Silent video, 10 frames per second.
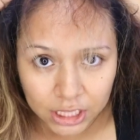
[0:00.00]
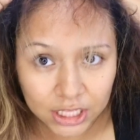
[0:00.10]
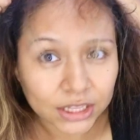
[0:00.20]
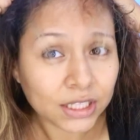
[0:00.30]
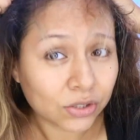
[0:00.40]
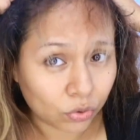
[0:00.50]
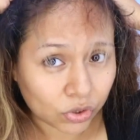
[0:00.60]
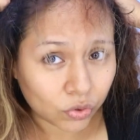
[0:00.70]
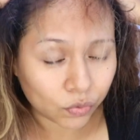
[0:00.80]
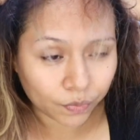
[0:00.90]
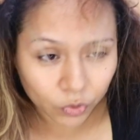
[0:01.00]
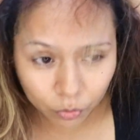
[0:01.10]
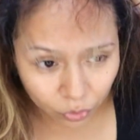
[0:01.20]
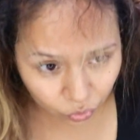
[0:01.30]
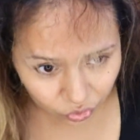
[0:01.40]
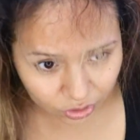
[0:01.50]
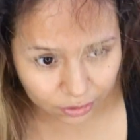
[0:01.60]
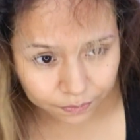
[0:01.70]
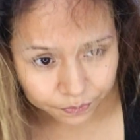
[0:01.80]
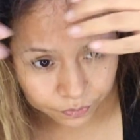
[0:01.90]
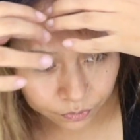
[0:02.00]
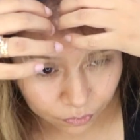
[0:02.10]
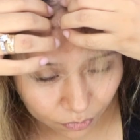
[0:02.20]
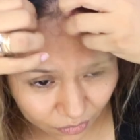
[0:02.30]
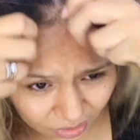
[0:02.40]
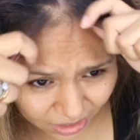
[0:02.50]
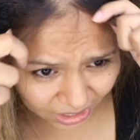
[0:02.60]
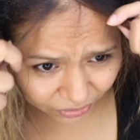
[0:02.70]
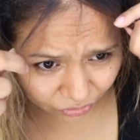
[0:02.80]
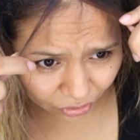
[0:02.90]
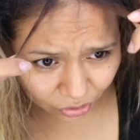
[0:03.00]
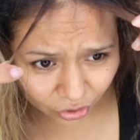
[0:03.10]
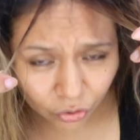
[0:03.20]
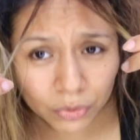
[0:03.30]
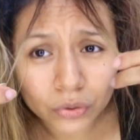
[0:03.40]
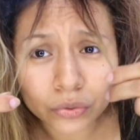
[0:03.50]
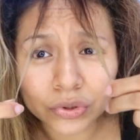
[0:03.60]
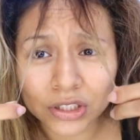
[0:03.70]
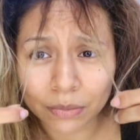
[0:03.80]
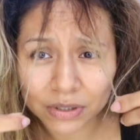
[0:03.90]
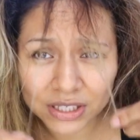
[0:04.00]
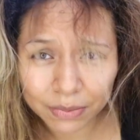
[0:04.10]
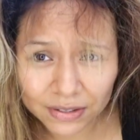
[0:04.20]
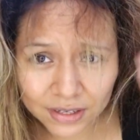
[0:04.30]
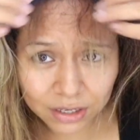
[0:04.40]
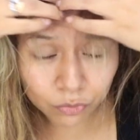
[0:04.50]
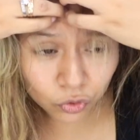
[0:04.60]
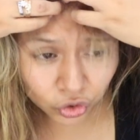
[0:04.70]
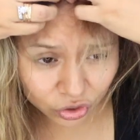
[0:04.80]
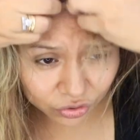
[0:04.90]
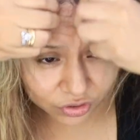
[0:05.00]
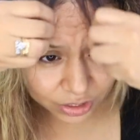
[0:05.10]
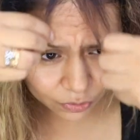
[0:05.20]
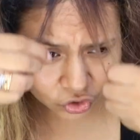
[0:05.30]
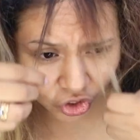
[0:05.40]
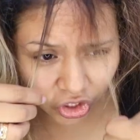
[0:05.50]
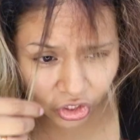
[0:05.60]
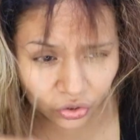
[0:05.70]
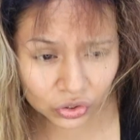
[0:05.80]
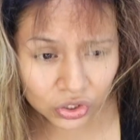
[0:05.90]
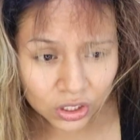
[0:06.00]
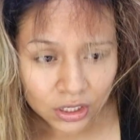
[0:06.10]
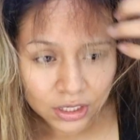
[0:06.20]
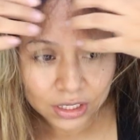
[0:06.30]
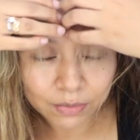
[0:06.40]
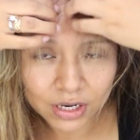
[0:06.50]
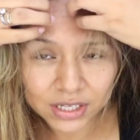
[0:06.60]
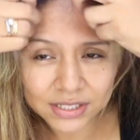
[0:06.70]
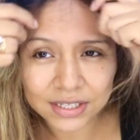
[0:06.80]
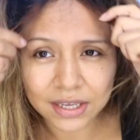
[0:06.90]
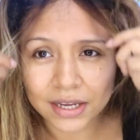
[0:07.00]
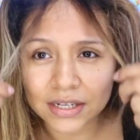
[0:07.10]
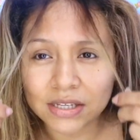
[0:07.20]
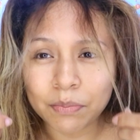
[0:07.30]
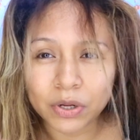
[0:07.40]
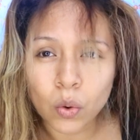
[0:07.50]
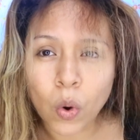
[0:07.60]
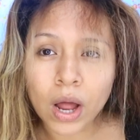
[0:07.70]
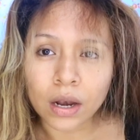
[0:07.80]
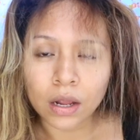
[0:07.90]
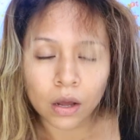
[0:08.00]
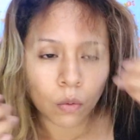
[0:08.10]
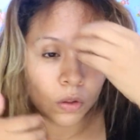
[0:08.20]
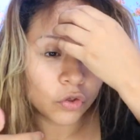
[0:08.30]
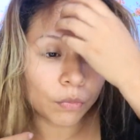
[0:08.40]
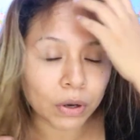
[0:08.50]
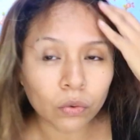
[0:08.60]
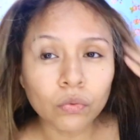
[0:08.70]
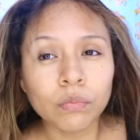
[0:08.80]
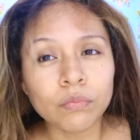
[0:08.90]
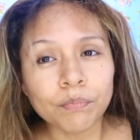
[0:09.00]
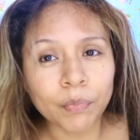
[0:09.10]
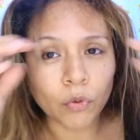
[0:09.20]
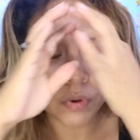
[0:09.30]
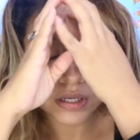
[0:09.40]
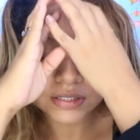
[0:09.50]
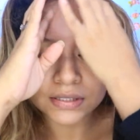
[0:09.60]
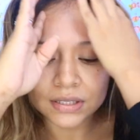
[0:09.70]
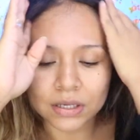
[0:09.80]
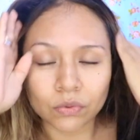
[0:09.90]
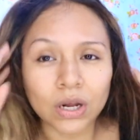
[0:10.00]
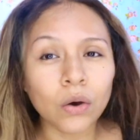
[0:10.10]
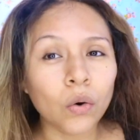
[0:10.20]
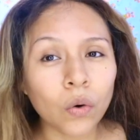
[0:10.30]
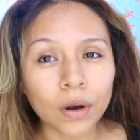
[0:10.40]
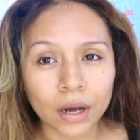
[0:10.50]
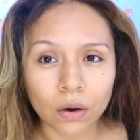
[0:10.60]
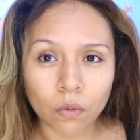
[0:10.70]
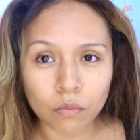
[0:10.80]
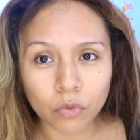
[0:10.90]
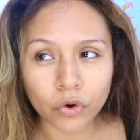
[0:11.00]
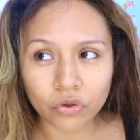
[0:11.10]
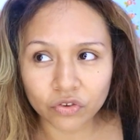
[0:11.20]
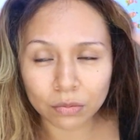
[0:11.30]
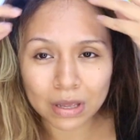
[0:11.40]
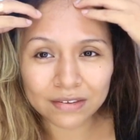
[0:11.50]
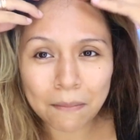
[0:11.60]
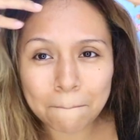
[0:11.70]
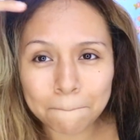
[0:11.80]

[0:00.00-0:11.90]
Detesto esto, no me gusta esto es lo que no me gusta, me, me salen mucho estos cabellos chiquititos y miren, ya hasta que crecen, pero igual, cuando yo me hago un, este, una cola o un moño se me hace,